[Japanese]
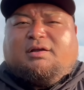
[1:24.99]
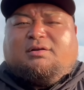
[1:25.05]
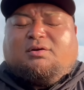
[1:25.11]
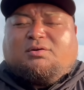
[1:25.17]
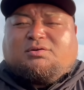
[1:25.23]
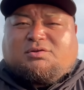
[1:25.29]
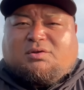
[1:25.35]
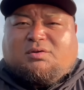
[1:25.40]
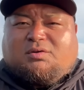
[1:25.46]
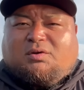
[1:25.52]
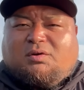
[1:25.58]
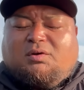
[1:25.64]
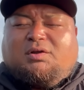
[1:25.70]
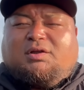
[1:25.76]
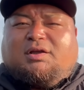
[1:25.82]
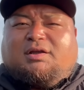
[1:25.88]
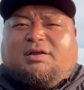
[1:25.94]
どうぞご
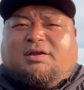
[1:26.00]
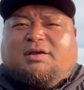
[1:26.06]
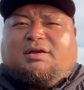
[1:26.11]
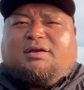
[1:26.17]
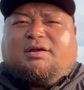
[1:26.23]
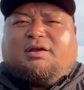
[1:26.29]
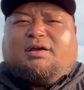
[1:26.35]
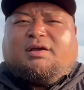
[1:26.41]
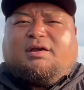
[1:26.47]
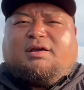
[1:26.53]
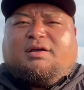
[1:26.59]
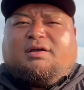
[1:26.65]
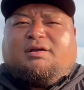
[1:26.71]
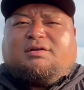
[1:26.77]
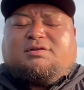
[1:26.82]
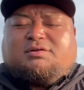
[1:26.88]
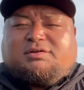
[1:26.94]
本人に、
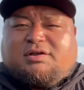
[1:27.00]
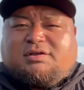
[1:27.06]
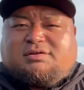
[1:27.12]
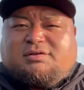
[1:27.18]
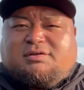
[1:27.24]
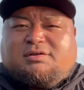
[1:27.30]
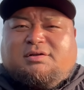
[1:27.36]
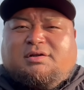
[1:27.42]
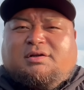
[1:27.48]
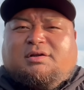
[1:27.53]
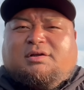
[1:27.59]
直接、